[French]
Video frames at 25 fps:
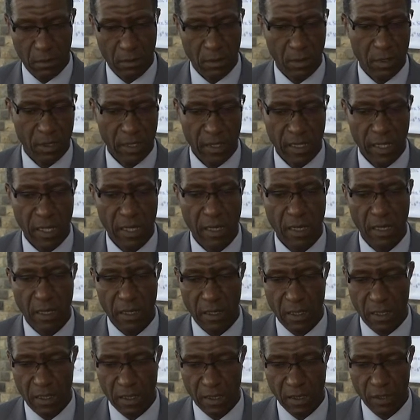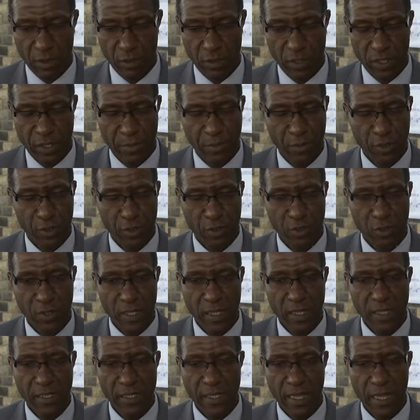euh, celle que j'ai
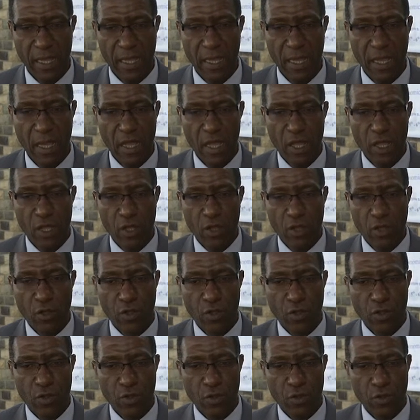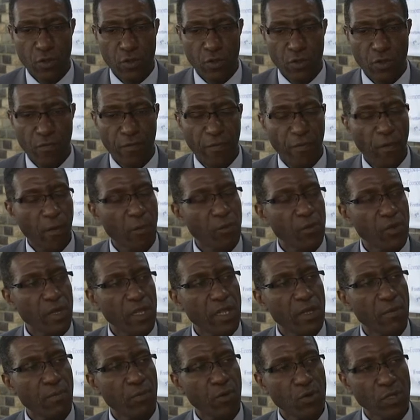mentionnée, c'est de formuler
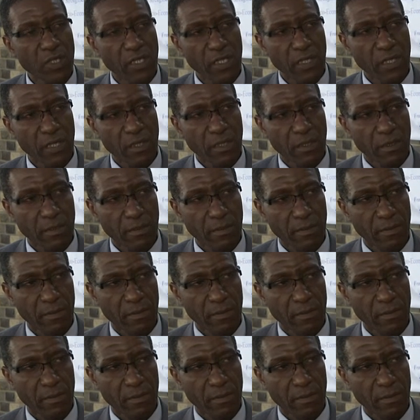des politiques